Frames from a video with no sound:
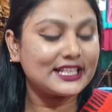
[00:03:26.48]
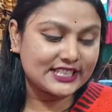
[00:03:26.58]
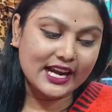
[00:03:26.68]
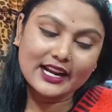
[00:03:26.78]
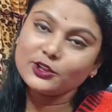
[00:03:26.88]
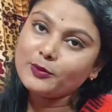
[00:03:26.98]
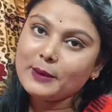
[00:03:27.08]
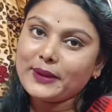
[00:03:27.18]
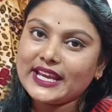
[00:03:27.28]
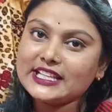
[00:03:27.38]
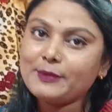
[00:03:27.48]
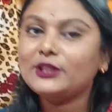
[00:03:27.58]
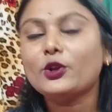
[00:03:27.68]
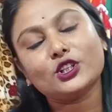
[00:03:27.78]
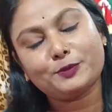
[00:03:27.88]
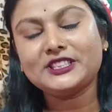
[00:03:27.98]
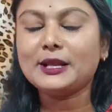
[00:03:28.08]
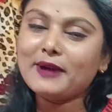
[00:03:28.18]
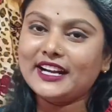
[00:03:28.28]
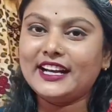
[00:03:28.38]
পাঁচটা কালার তোমরা পেয়ে যাবে দশ পিসের
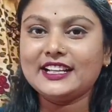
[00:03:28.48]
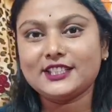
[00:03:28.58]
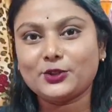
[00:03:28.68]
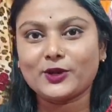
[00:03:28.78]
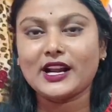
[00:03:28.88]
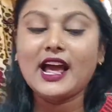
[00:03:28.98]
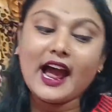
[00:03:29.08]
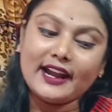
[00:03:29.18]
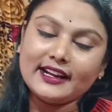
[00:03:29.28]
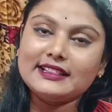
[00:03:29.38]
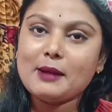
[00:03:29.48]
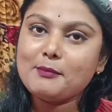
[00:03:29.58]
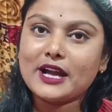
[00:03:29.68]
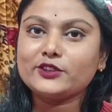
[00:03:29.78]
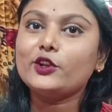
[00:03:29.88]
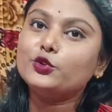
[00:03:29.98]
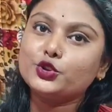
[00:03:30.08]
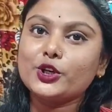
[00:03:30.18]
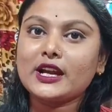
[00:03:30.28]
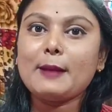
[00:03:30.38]
বান্ডিল আছে টোটাল অরিজিনাল আর এটার দাম মাত্র
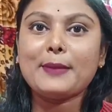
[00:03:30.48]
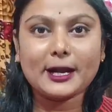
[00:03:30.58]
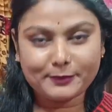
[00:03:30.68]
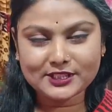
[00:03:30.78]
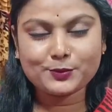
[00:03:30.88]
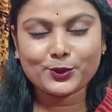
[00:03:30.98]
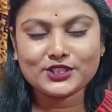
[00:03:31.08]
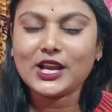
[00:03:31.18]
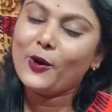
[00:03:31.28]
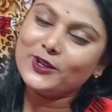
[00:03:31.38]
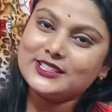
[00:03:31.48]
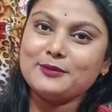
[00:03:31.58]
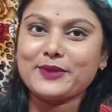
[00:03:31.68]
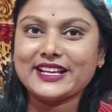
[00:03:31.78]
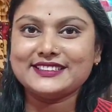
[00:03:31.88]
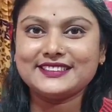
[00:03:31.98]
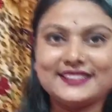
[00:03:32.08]
দুশো টাকা পার পিস পড়ছে হোলসেল প্রাইস